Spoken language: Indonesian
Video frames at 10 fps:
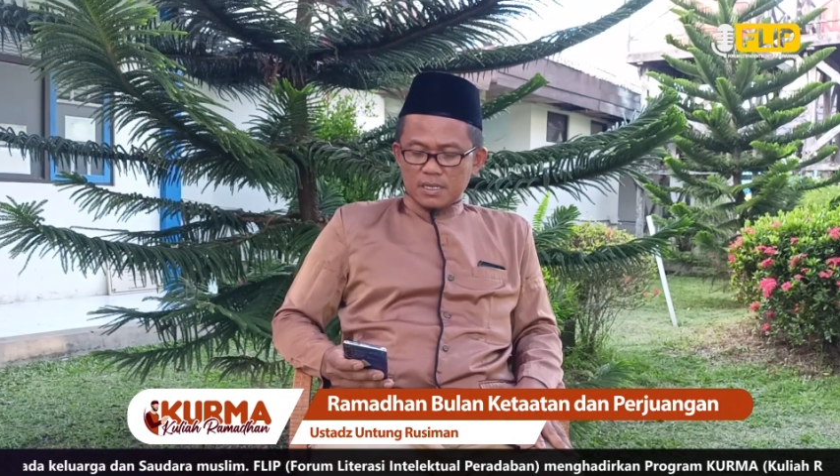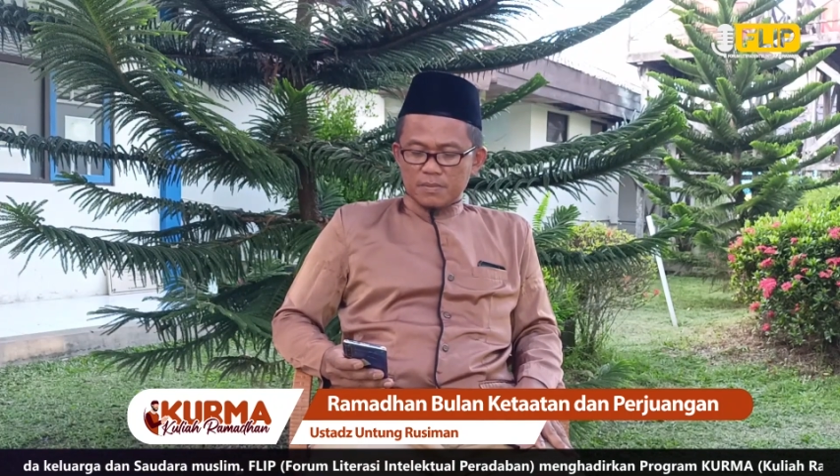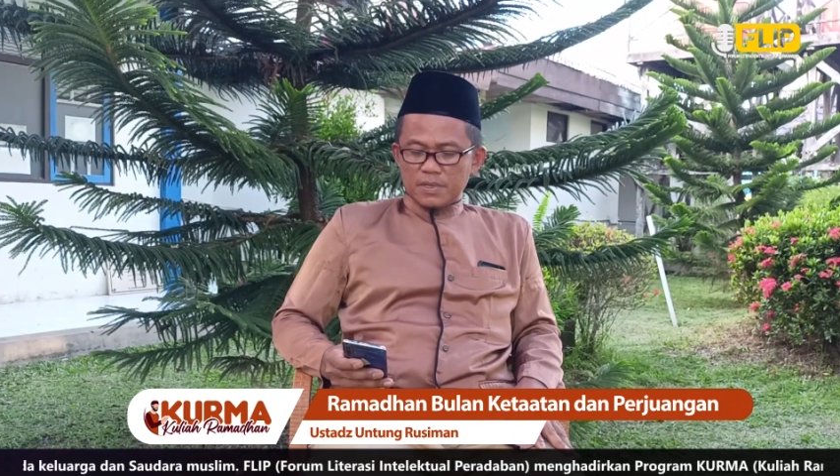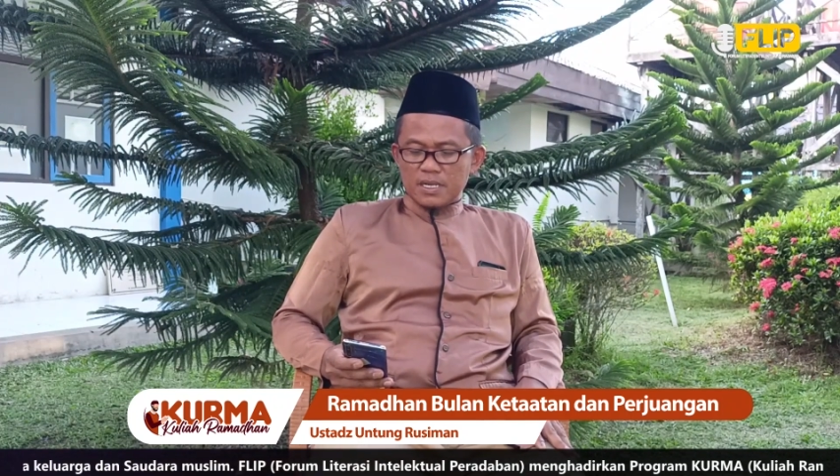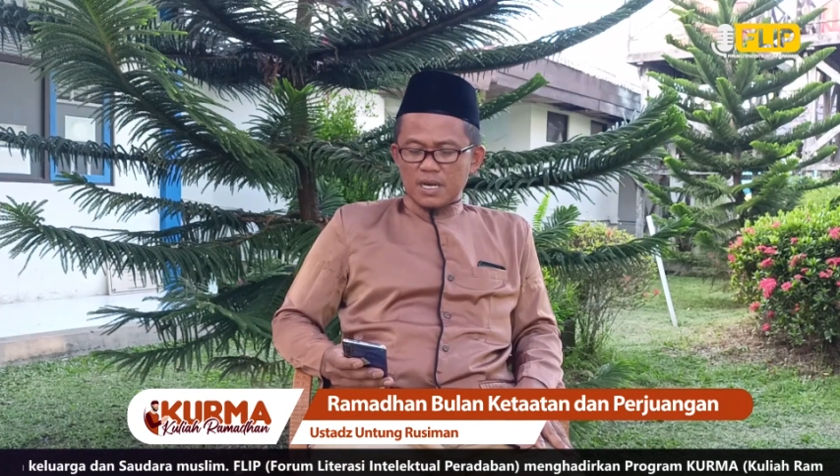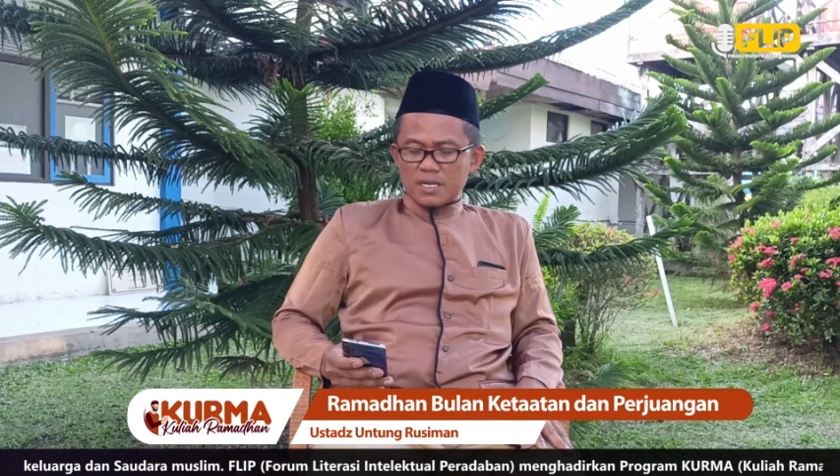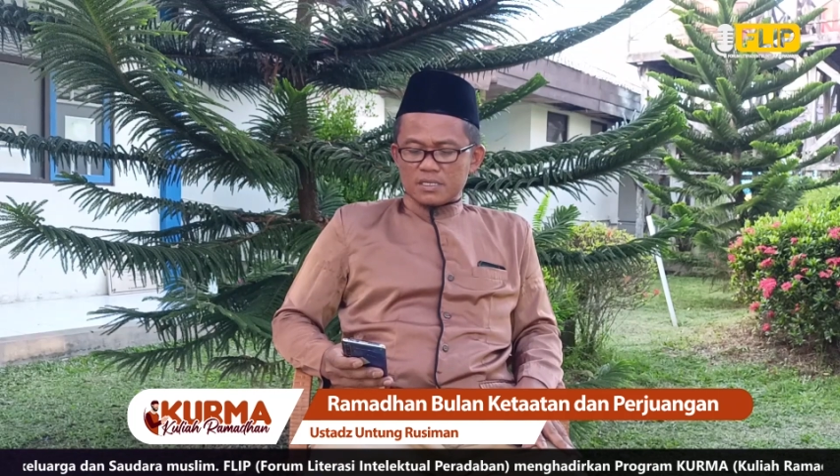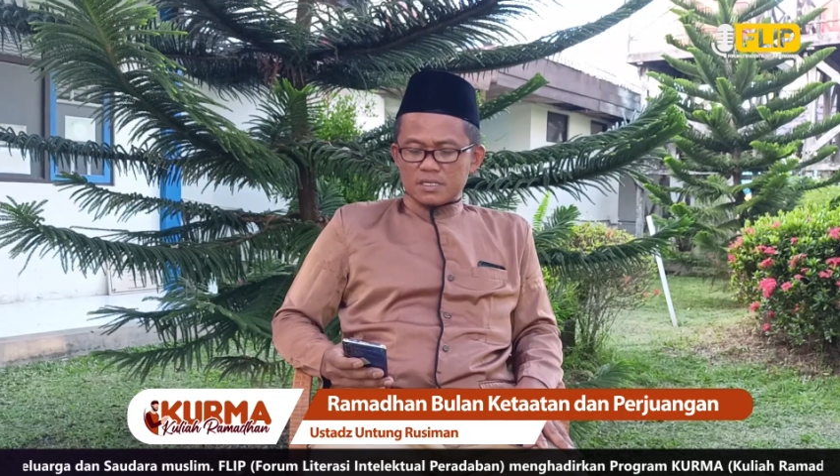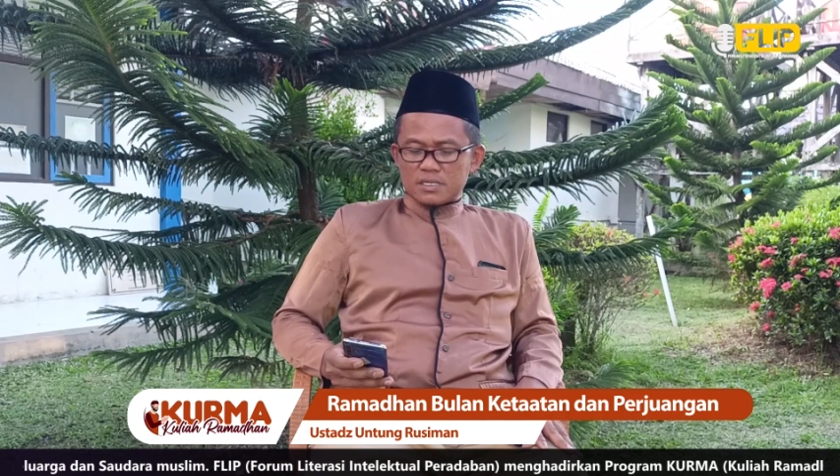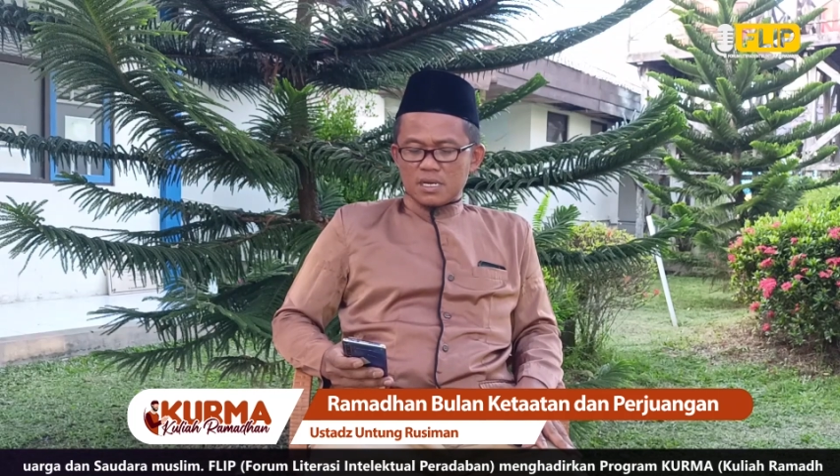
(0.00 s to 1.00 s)
kepada
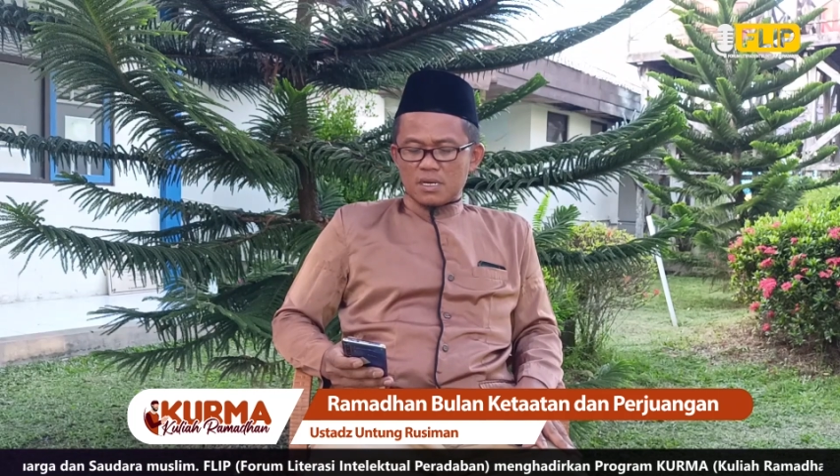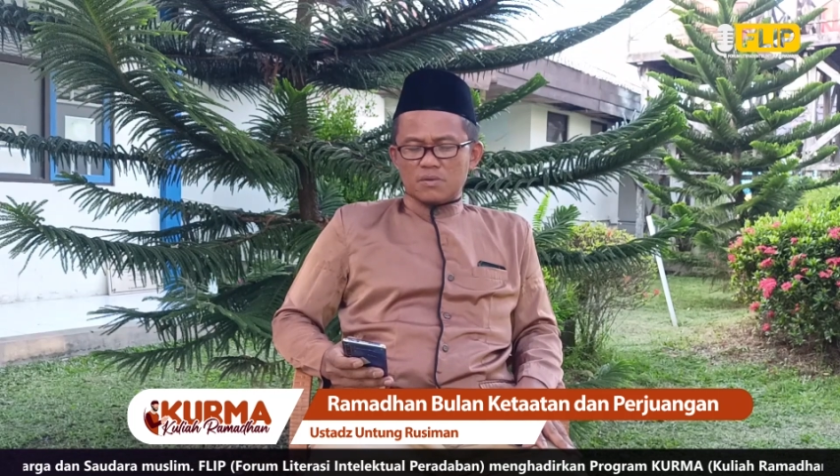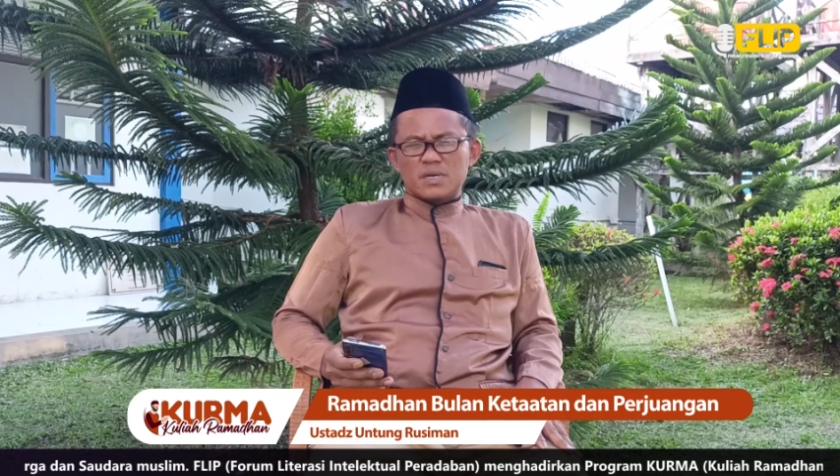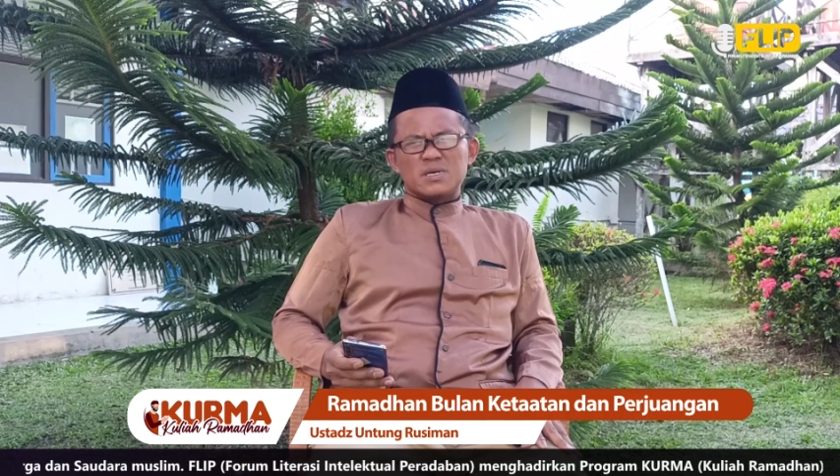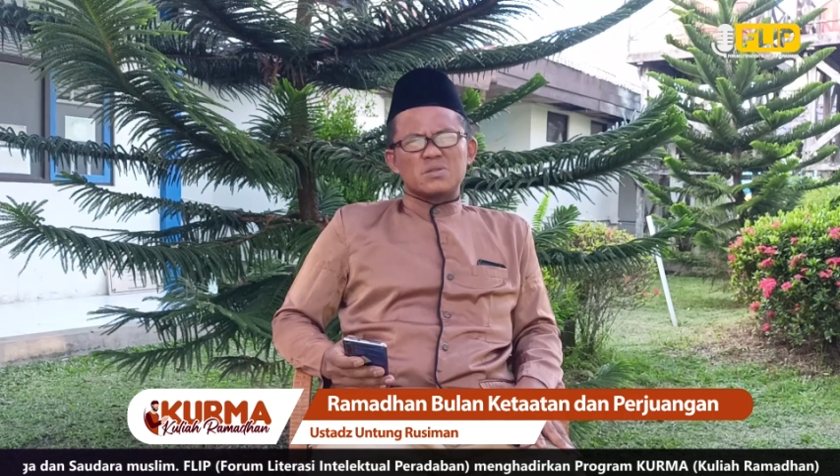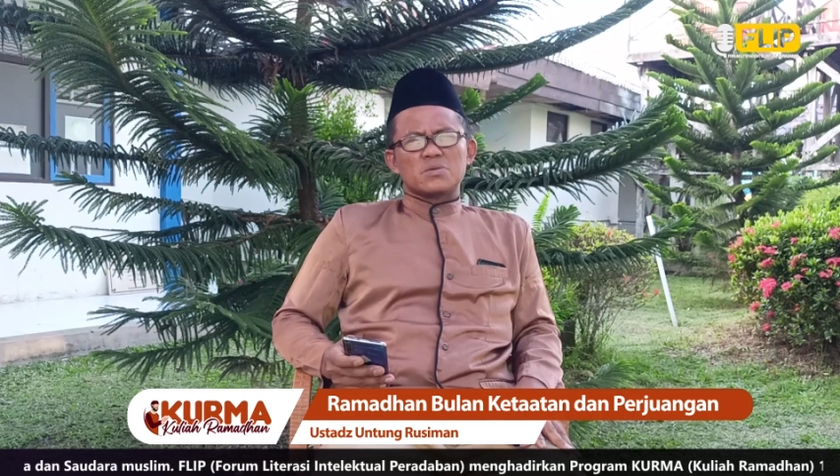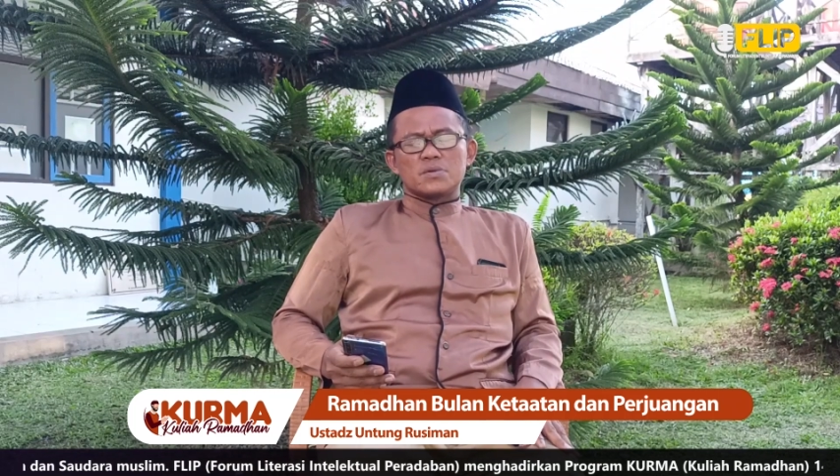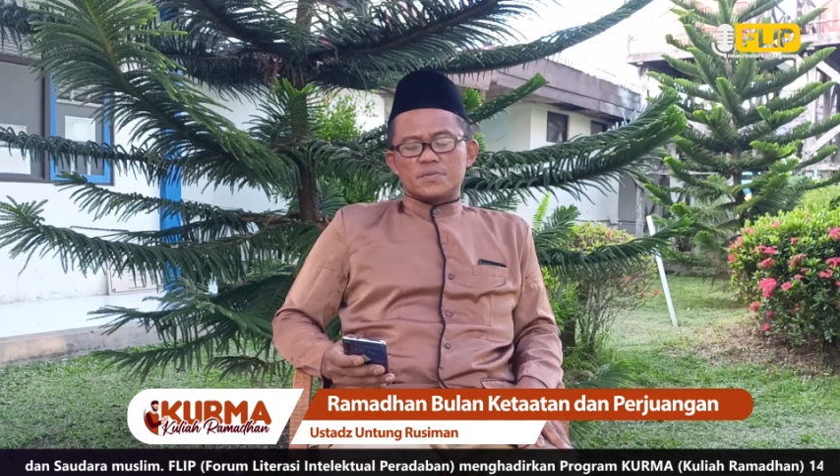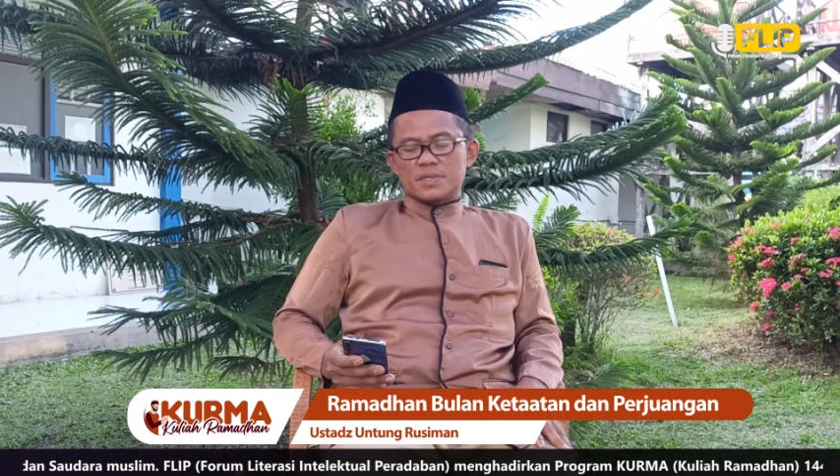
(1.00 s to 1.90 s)
arti takwa itu.